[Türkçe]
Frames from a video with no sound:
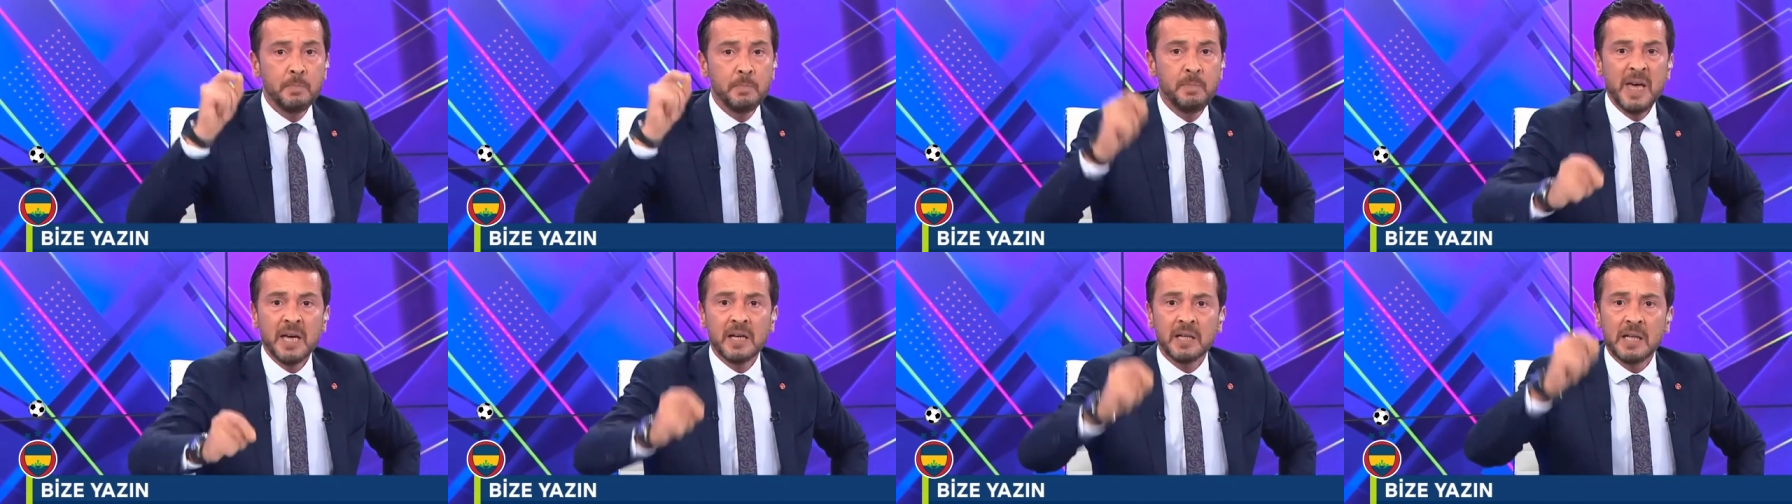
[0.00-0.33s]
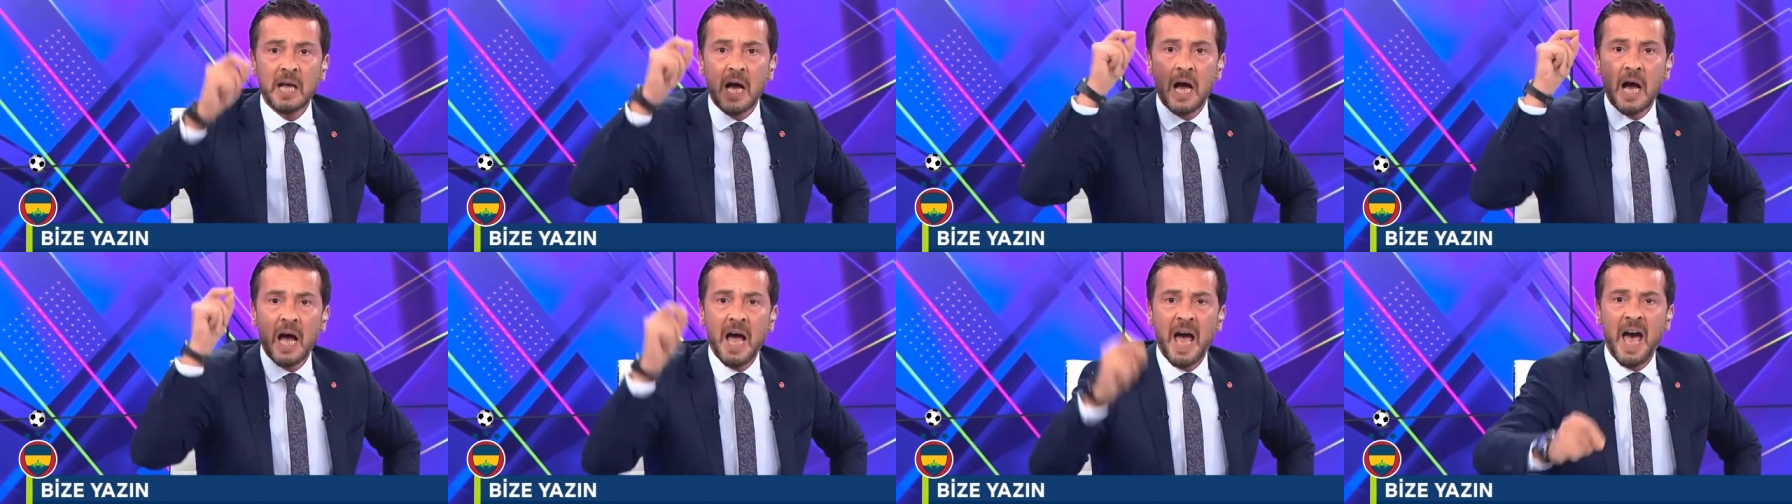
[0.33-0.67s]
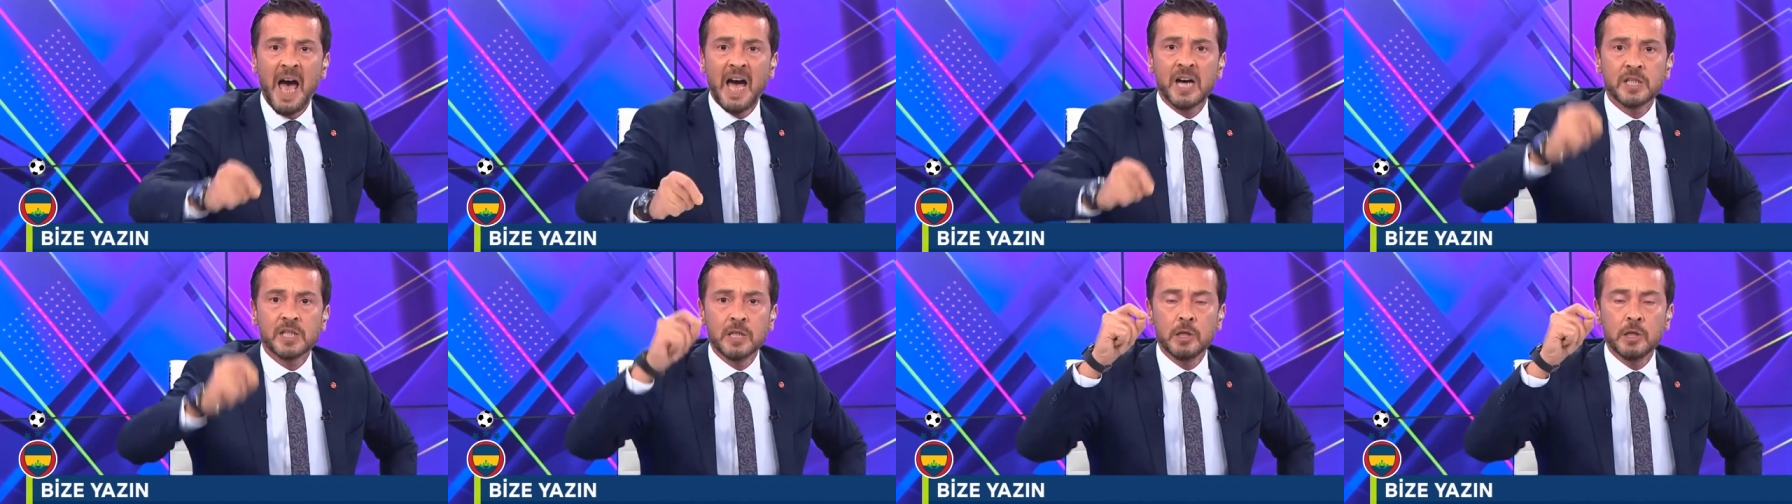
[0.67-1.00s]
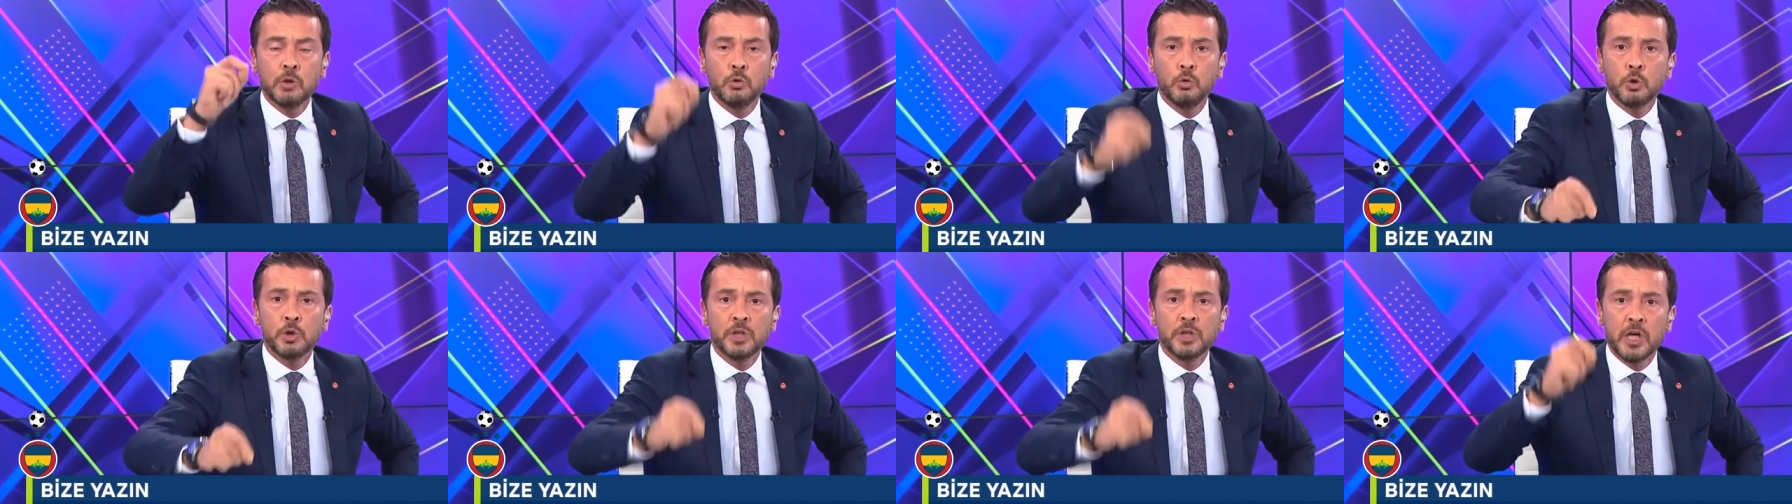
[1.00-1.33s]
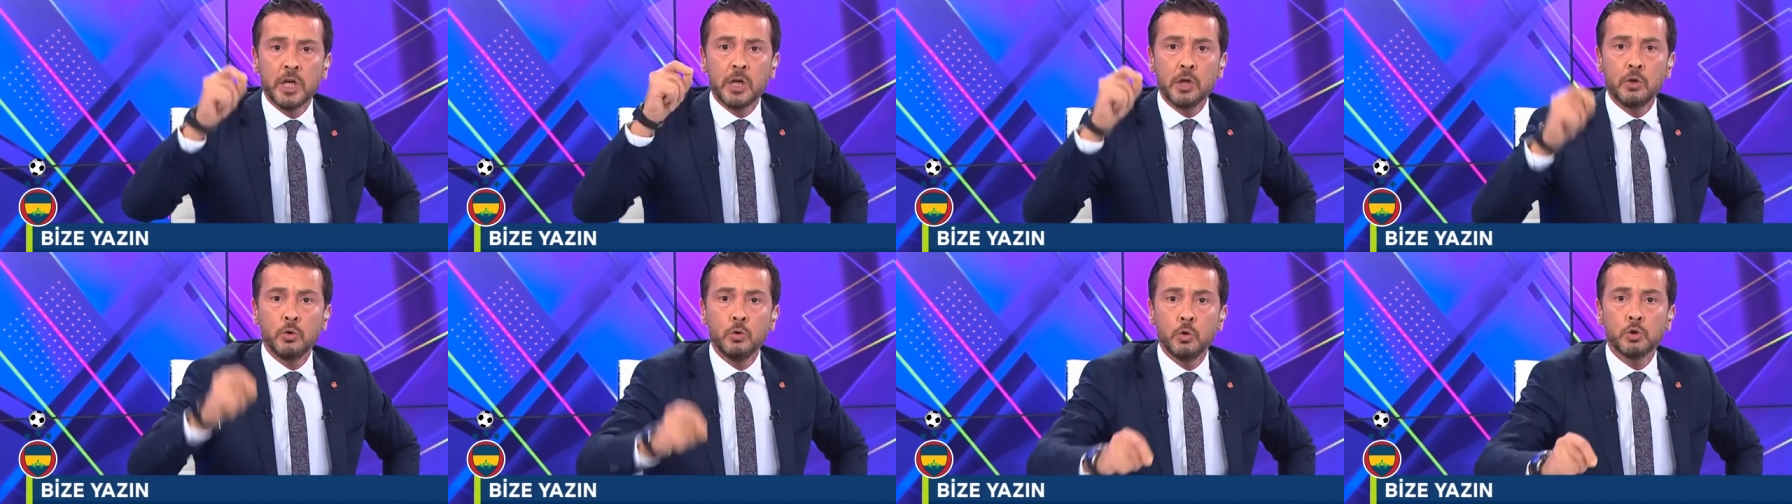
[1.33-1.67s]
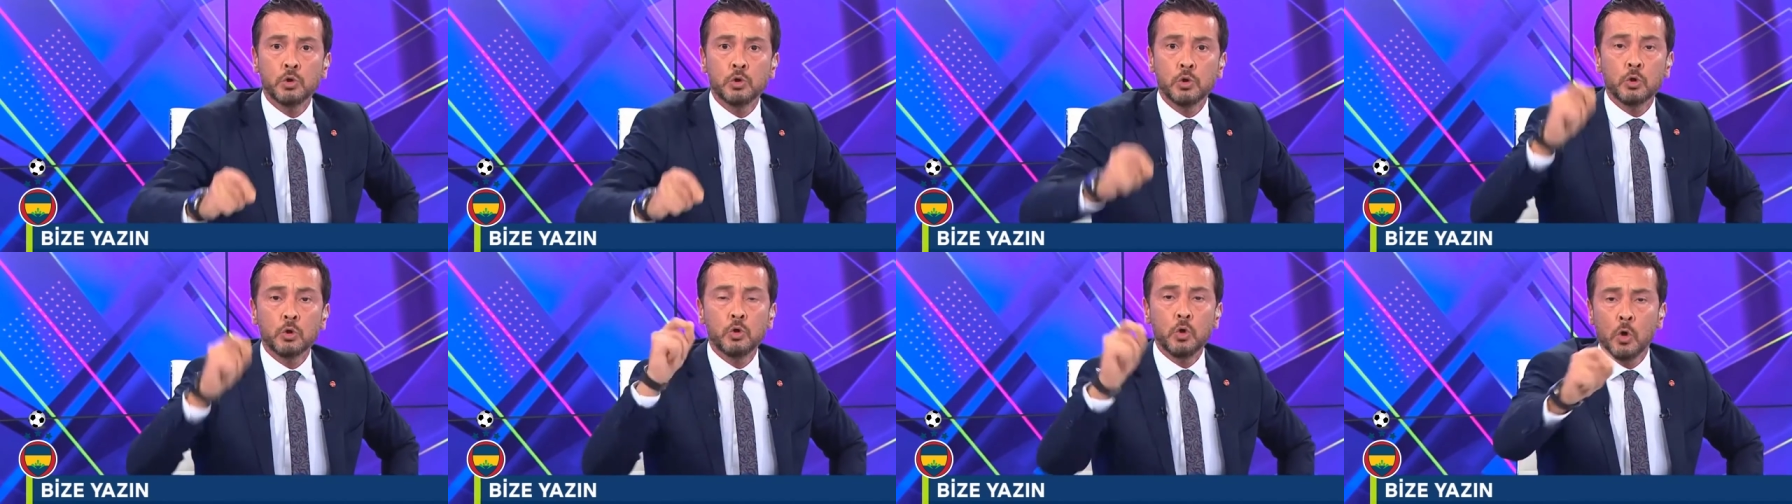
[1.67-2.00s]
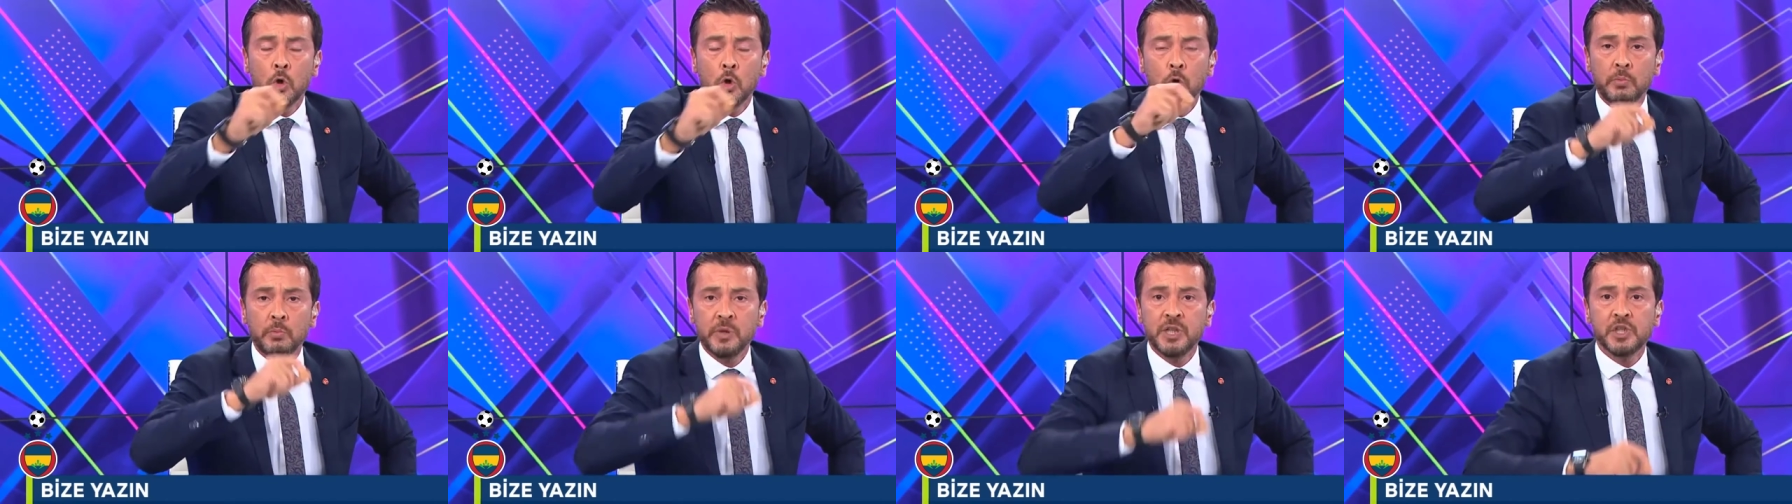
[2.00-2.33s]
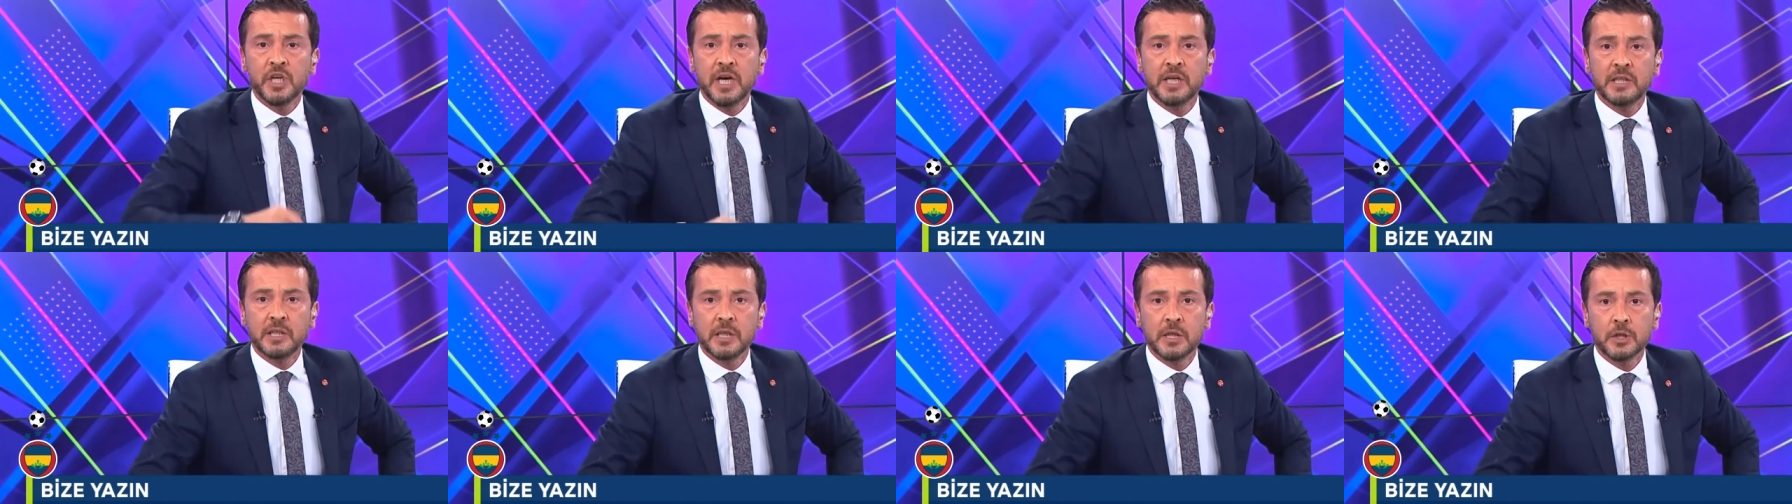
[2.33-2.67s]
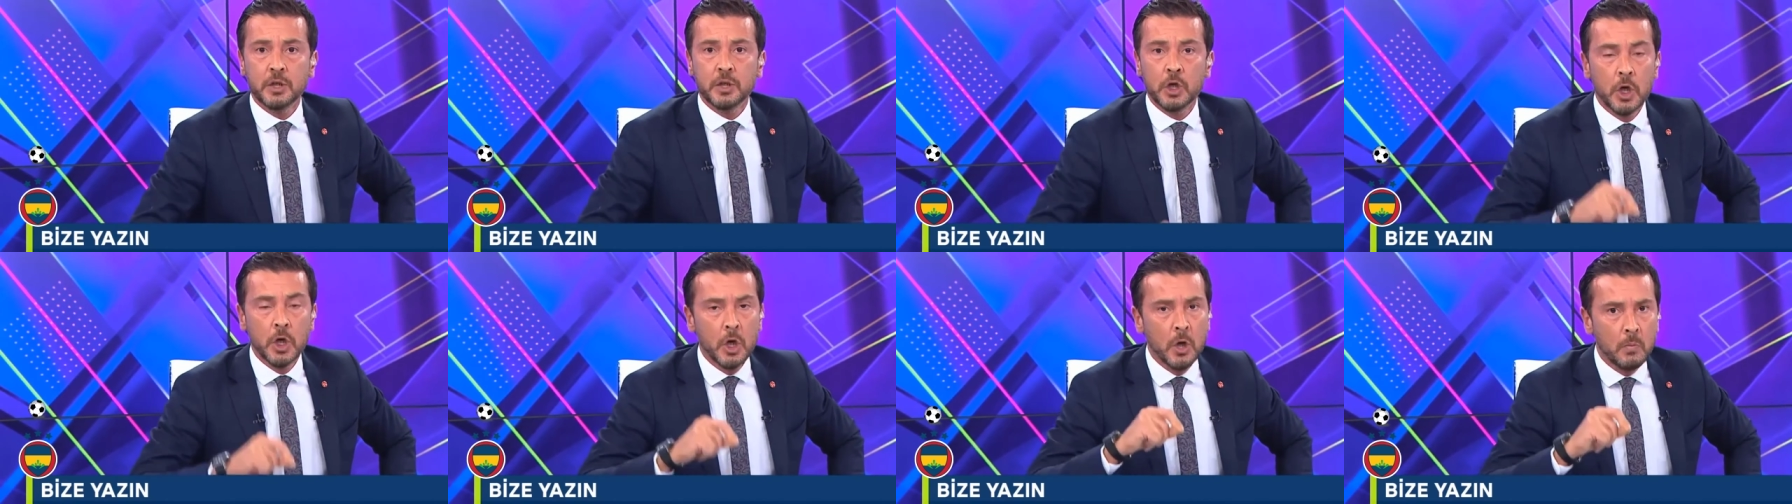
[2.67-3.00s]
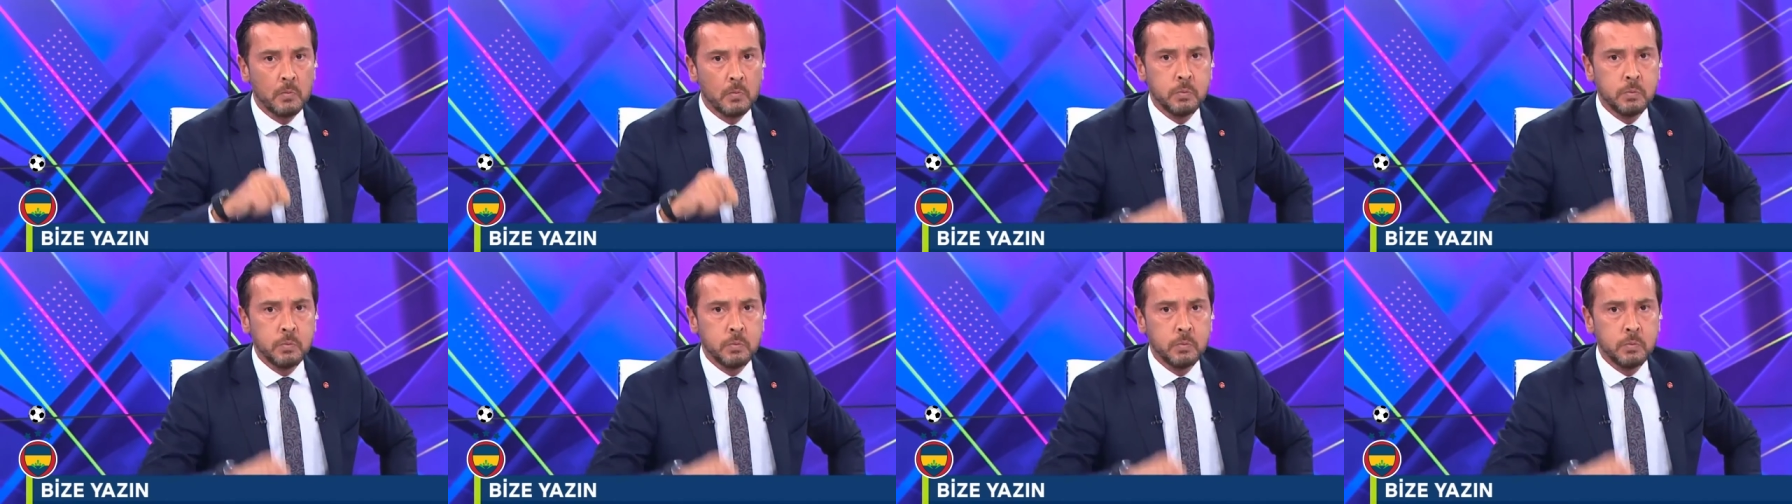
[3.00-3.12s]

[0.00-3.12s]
bir daha Ersin Düzen'in yüzü görülmeyecektir.